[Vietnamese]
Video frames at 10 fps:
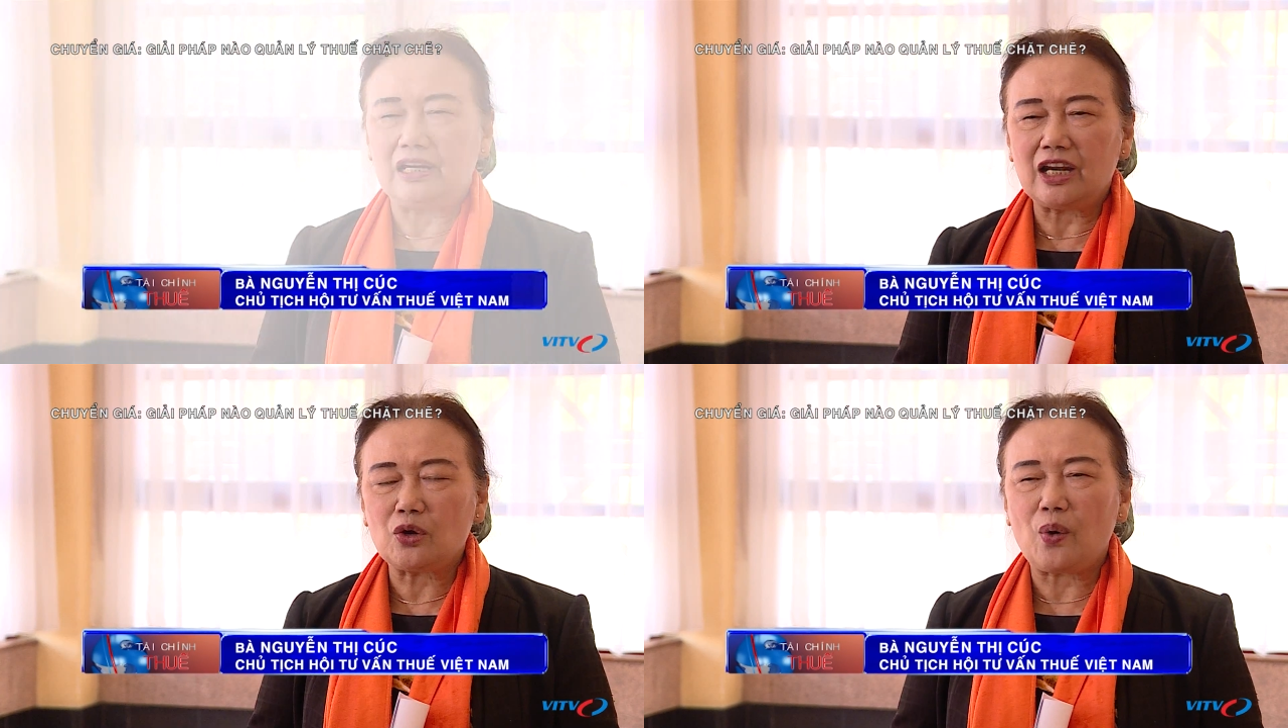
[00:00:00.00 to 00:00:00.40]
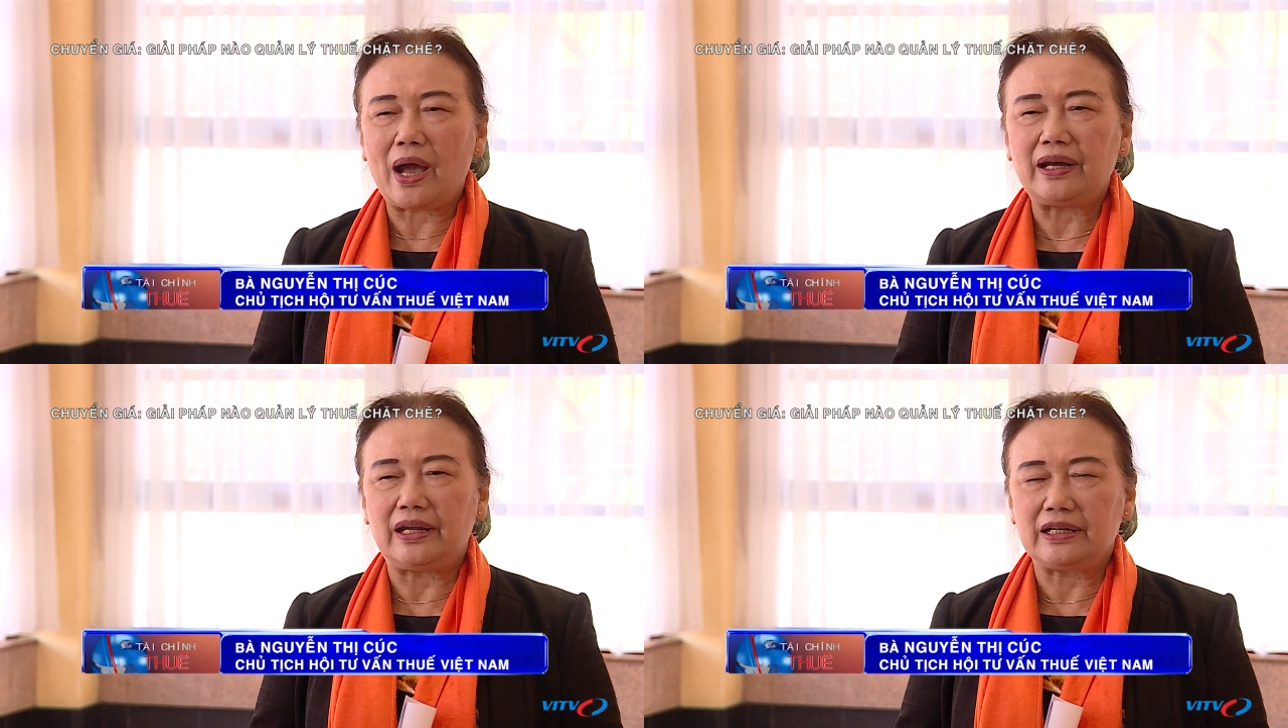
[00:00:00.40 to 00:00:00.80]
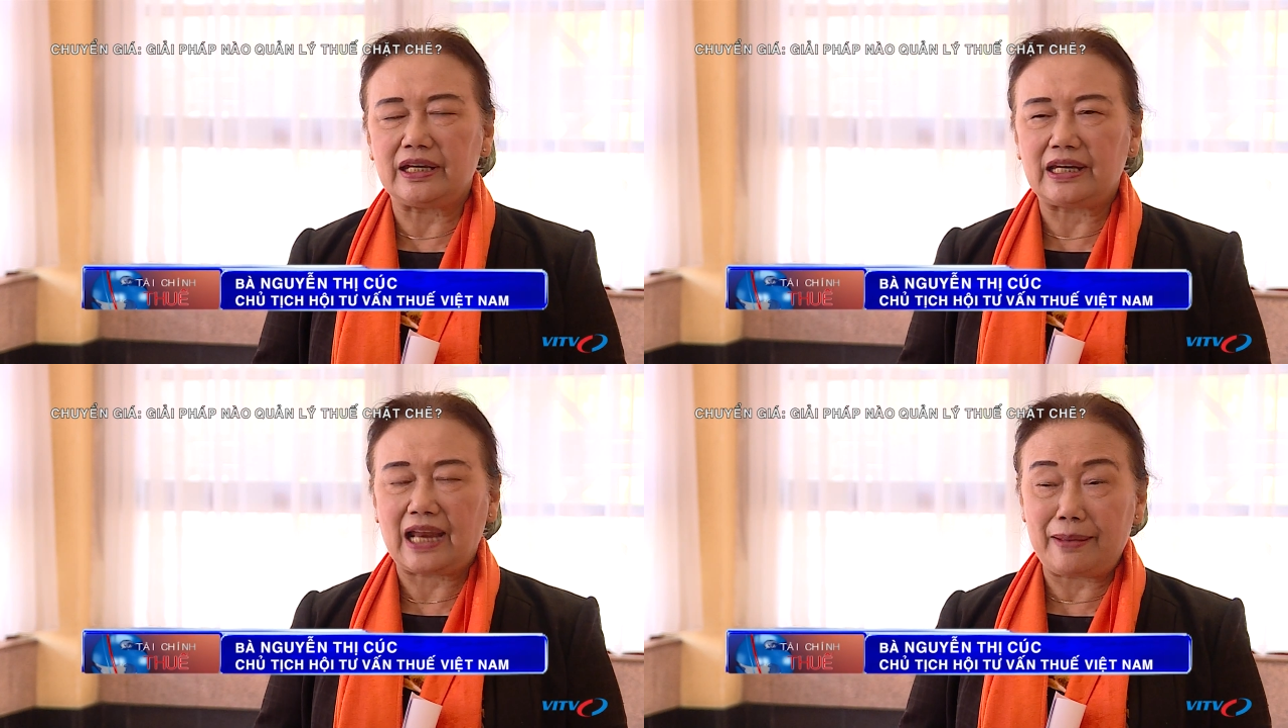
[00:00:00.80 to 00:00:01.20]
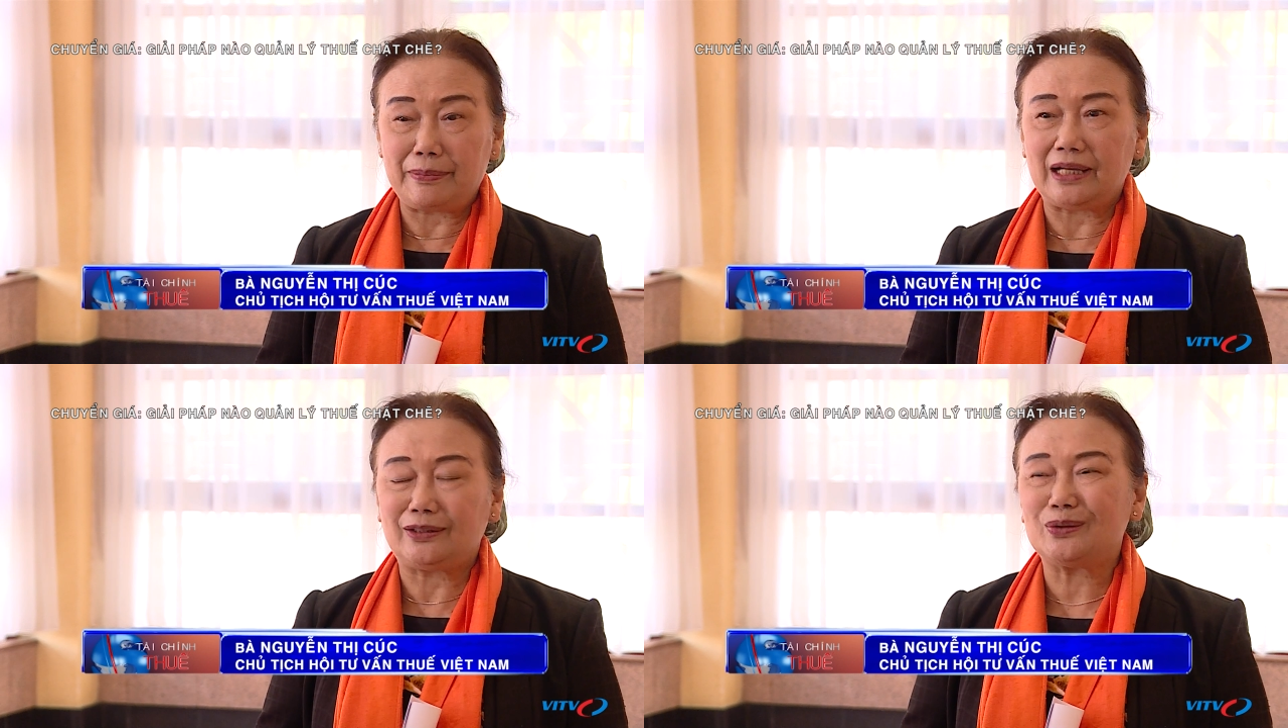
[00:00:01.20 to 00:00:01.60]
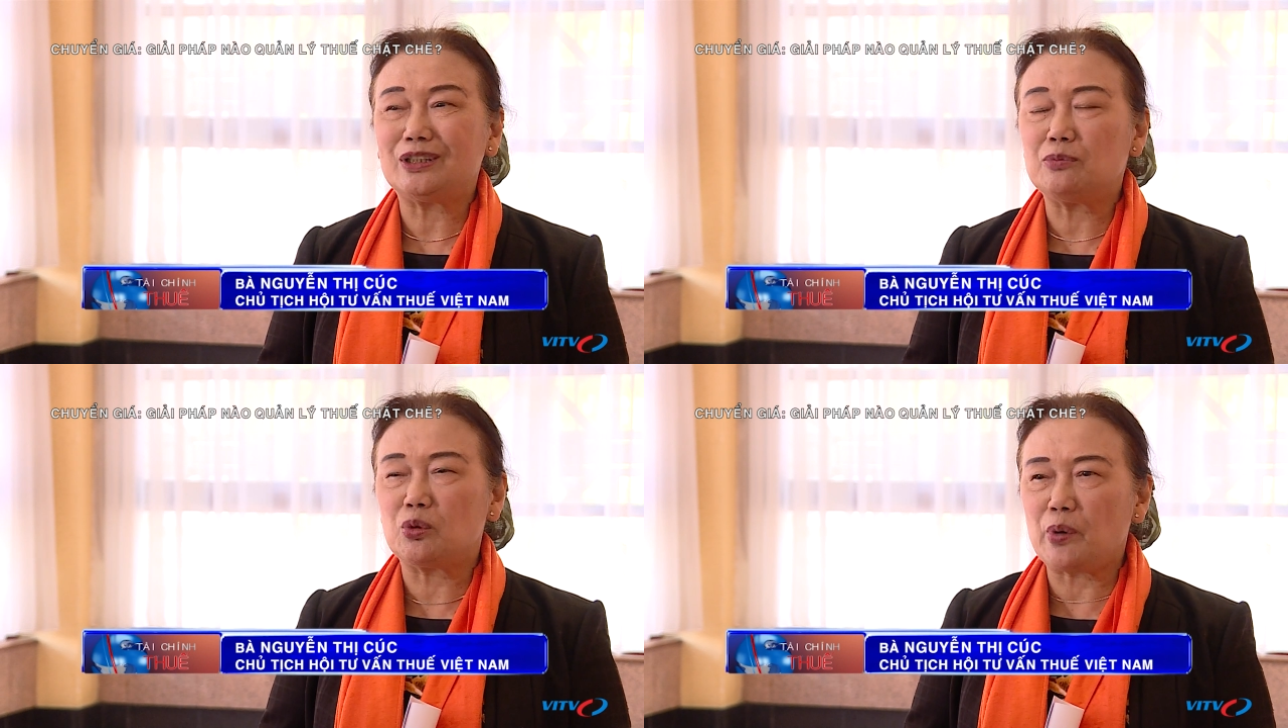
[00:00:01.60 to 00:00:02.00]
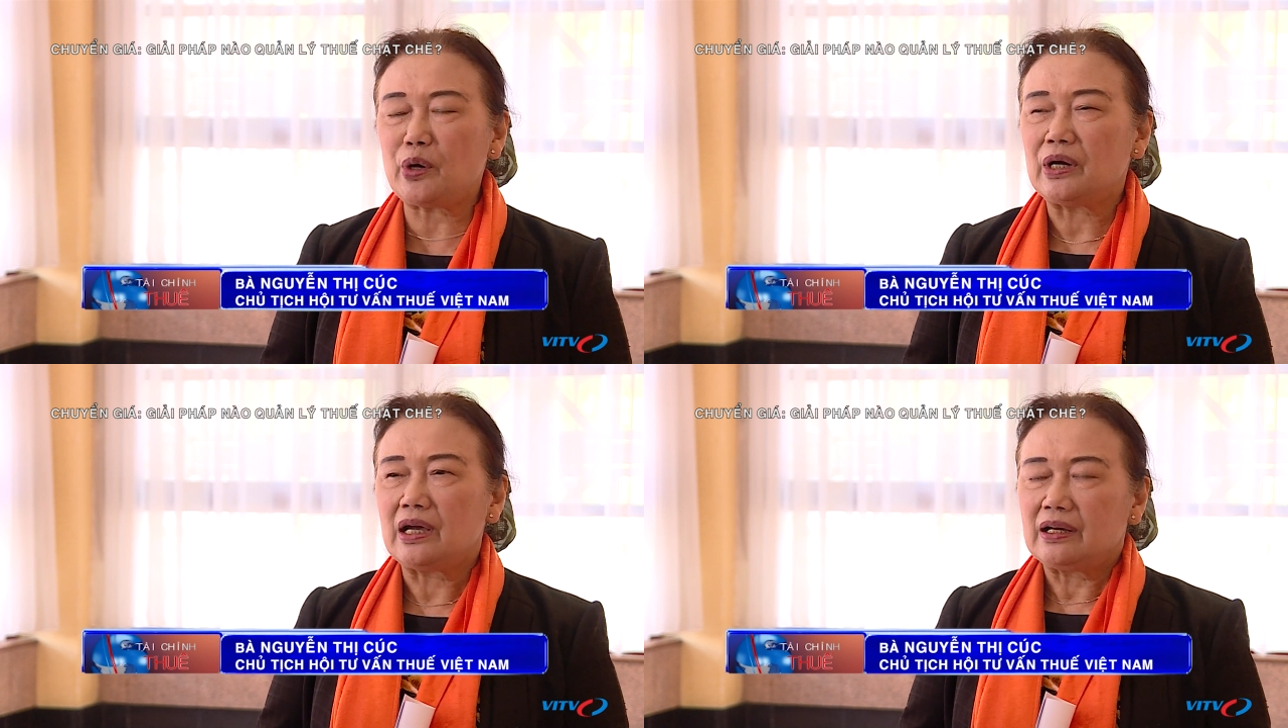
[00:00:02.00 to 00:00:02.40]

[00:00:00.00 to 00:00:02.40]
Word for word: Liên quan đến Nghị định hai mươi, Thông tư bốn mươi mốt,